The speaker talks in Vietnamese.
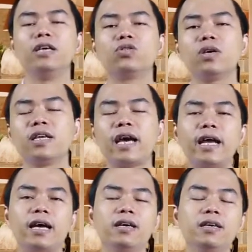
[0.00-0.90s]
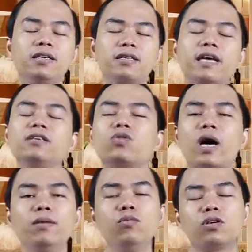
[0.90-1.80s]
hai suất hay là thanh
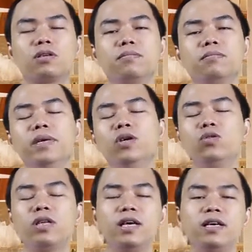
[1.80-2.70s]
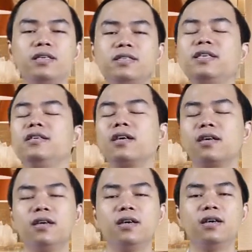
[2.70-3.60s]
toán một bill thì sẽ
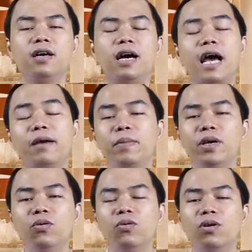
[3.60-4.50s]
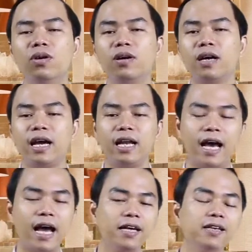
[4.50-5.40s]
được à, hai bill hay là
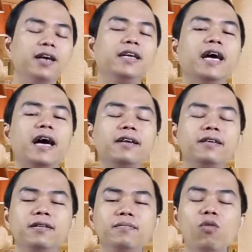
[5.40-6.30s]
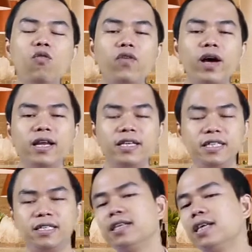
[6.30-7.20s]
hai người đi ăn buffet thì
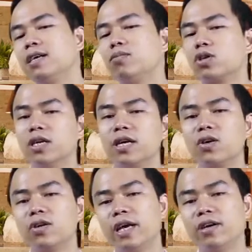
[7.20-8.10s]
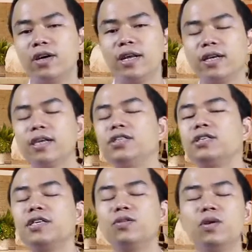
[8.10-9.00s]
chỉ tính tiền một người thôi đấy gọi là những cái
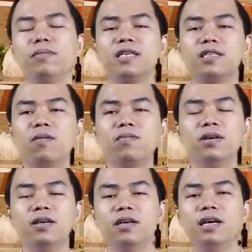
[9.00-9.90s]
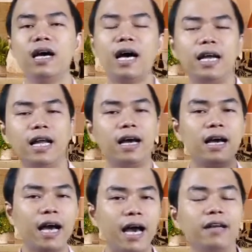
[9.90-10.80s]
chương trình khuyến mại sốc hay là
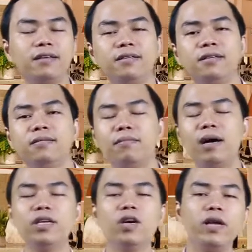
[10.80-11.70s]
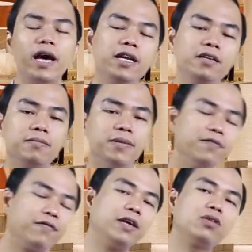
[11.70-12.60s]
ăn bao nhiêu thì ăn nhưng
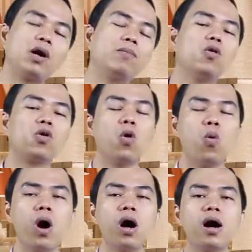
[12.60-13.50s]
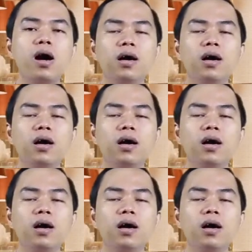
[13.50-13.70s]
miễn phí toàn bộ đồ uống